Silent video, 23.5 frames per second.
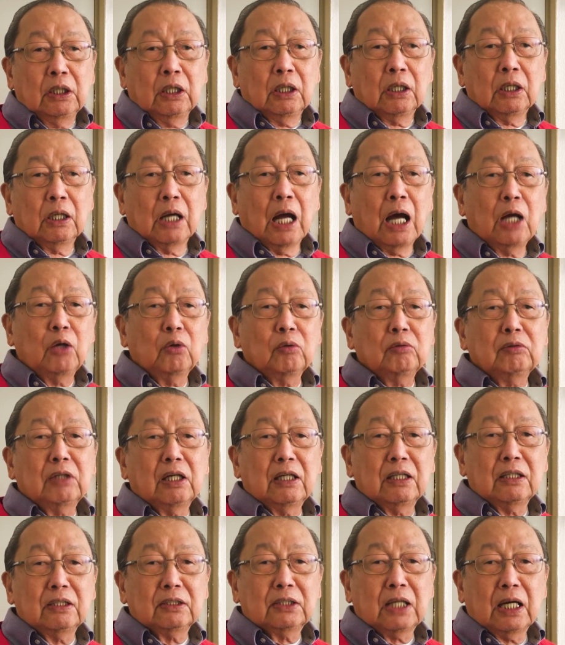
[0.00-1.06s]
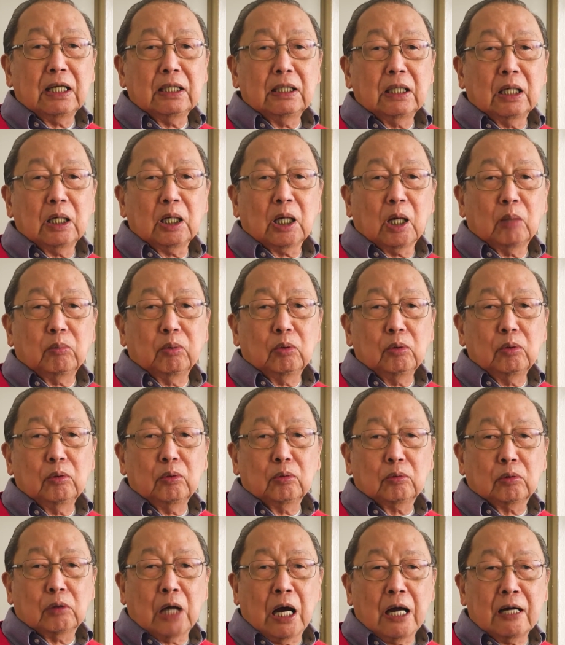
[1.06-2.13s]
Lalong nalantad ang
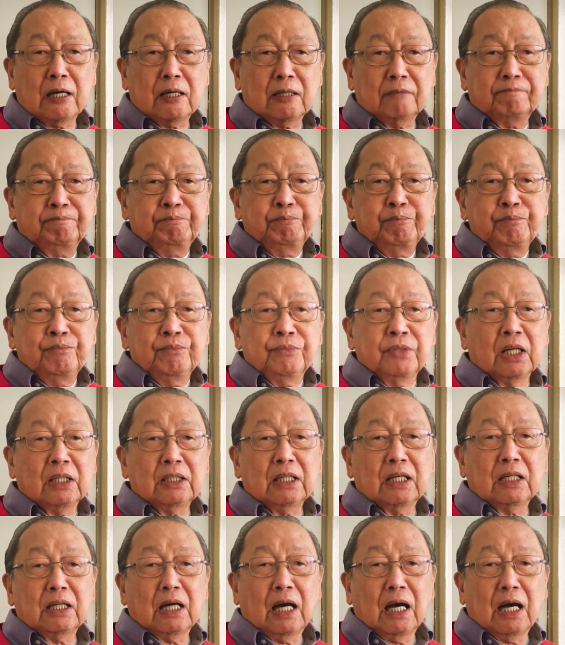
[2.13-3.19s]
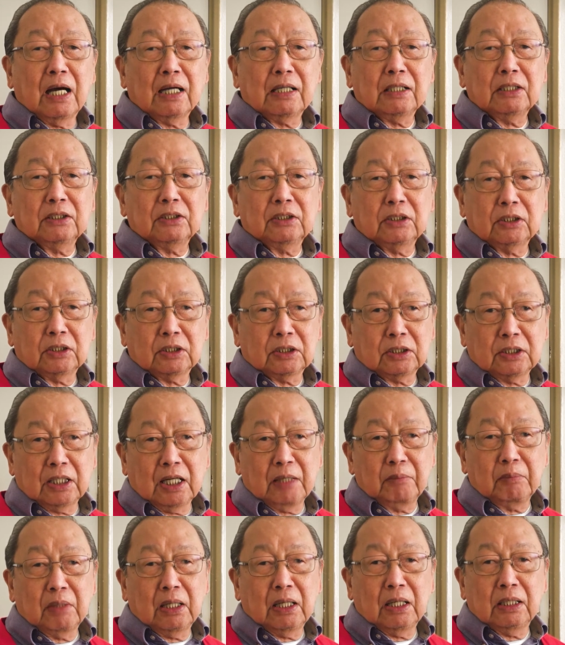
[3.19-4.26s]
kabulukan ng nagaharing
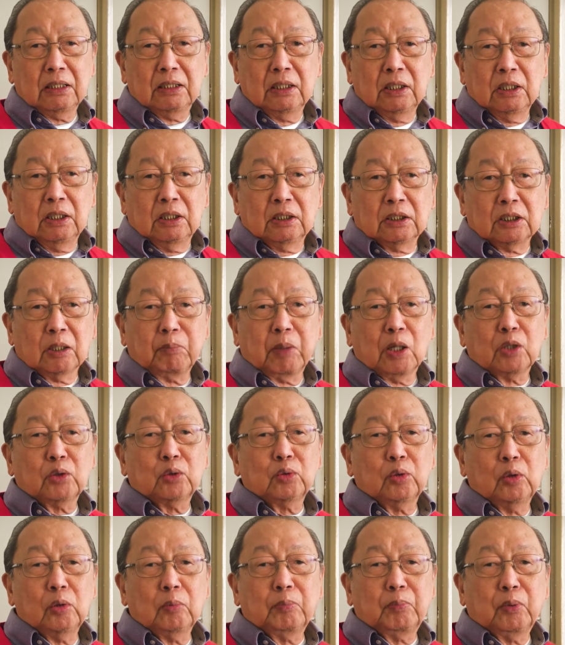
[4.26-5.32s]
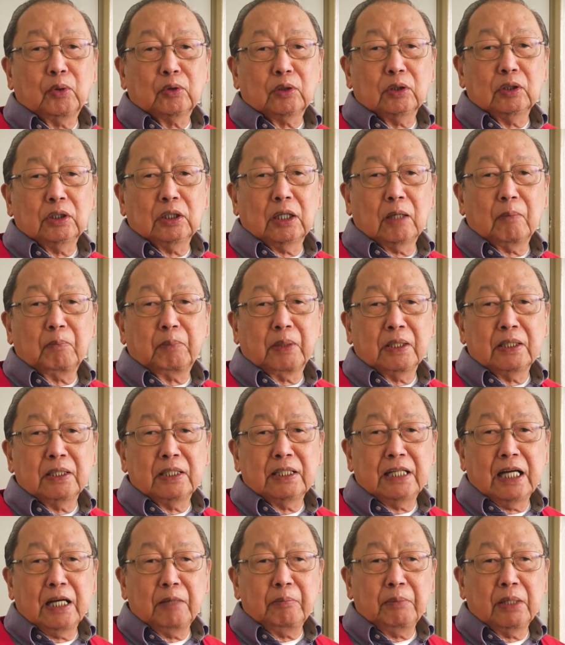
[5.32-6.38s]
sistema sa pagsulpot ng
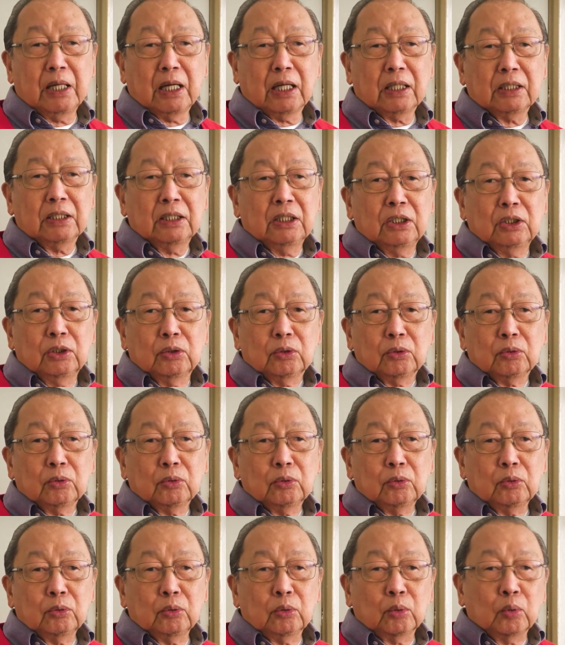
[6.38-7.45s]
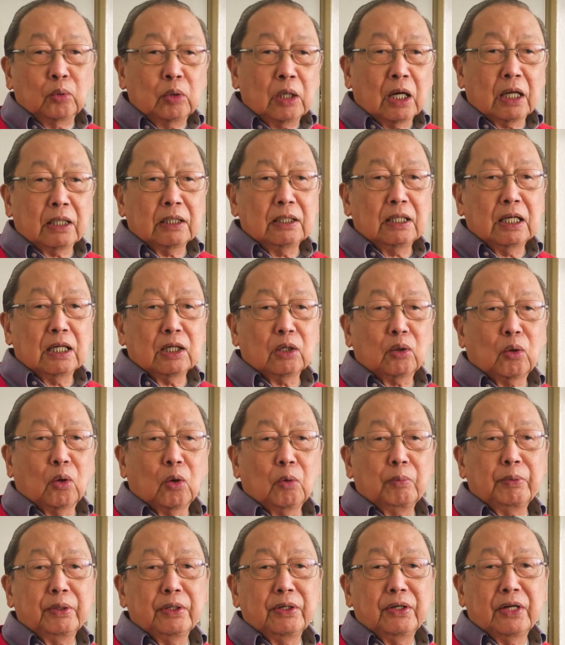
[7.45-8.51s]
pandemya tulad ng
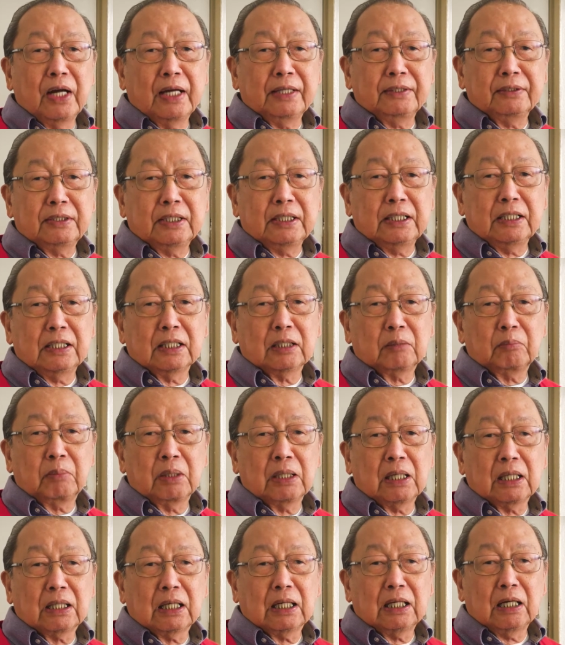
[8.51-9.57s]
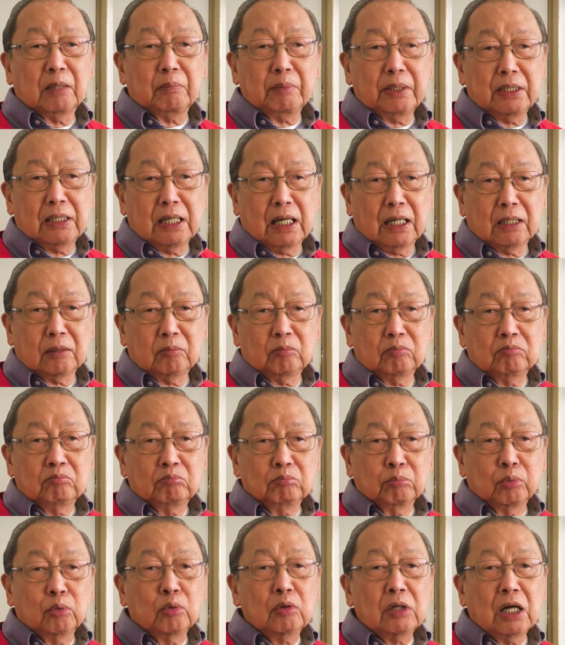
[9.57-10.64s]
COVID-19 at mga kalamidad
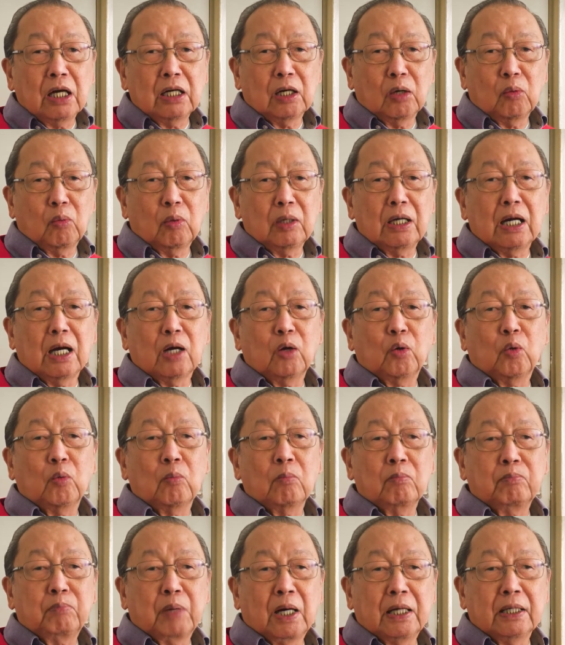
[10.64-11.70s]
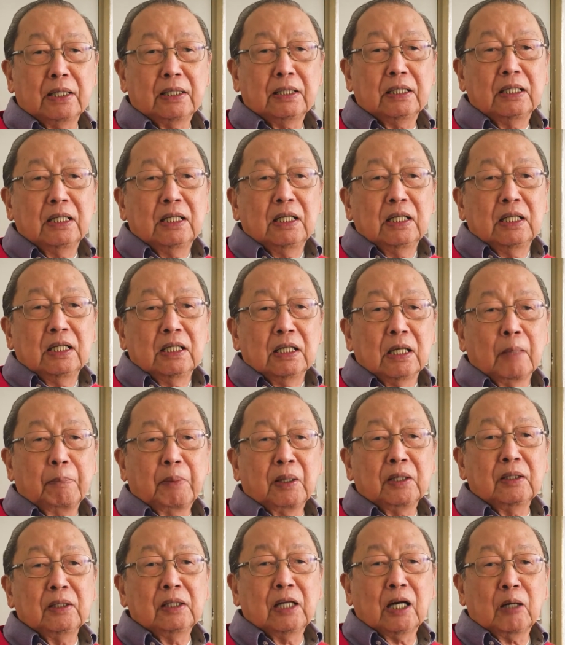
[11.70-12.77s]
bunga ng walang kumpay na
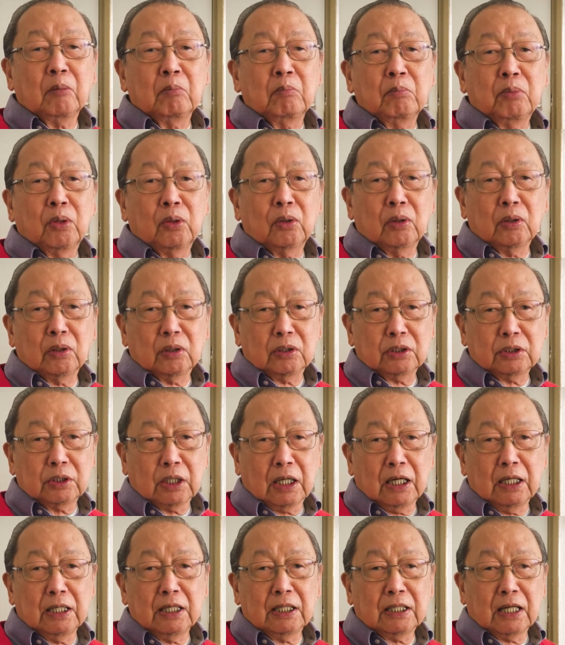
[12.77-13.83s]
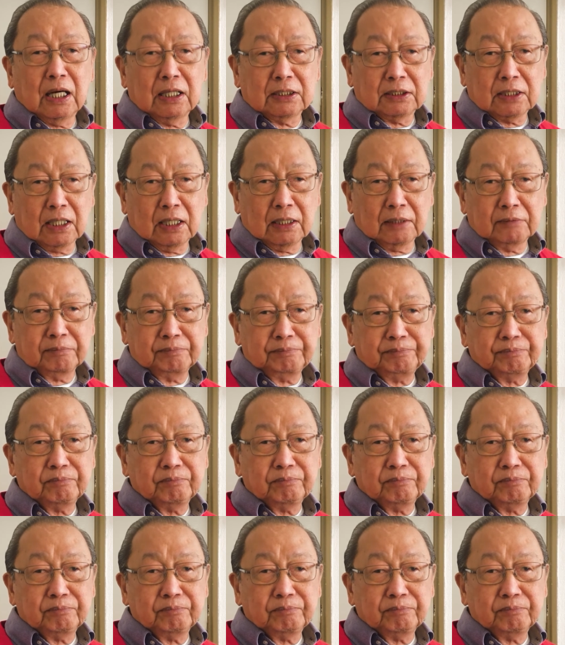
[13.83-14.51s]
pandarambong sa kalikasan.